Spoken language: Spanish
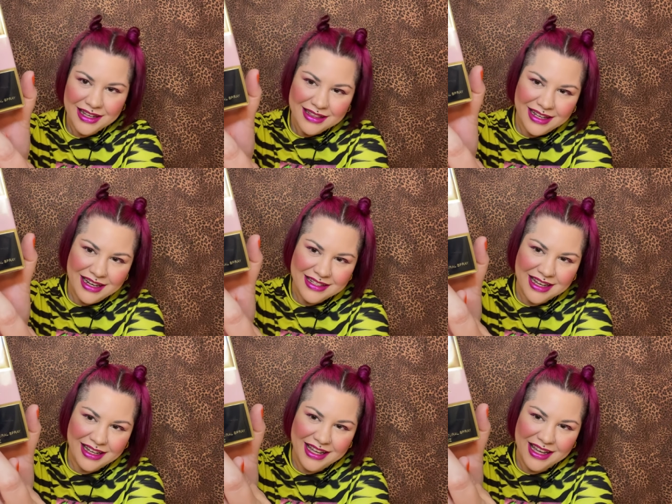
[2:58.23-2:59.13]
tenéis
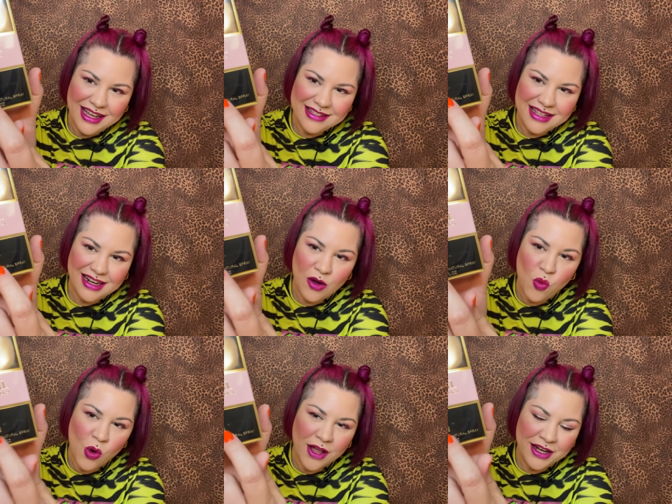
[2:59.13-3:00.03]
aquí este
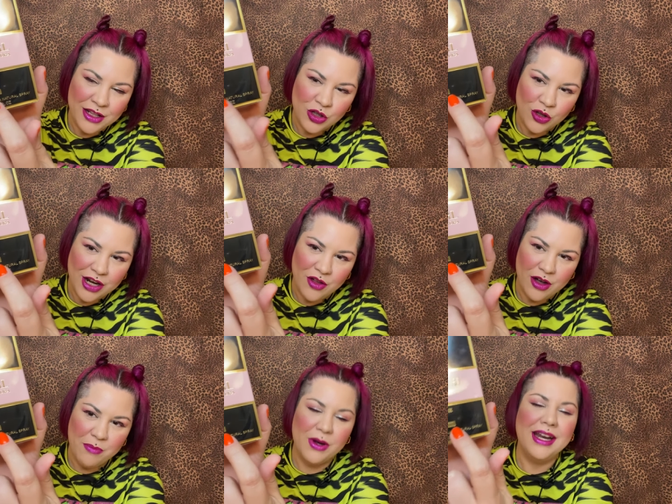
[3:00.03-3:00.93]
recuadrito dorado
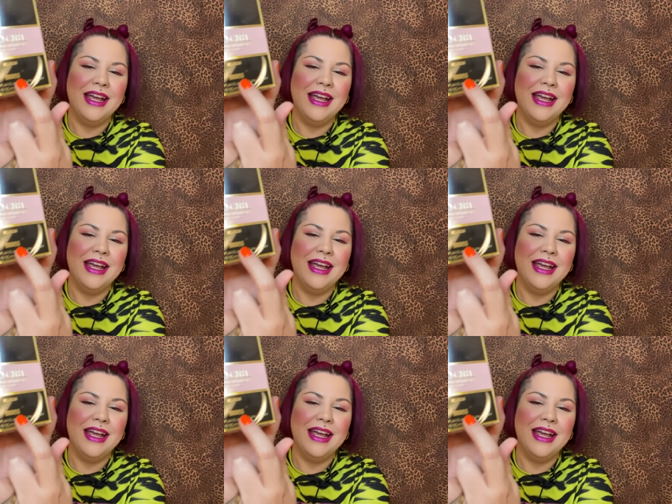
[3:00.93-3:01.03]
que pone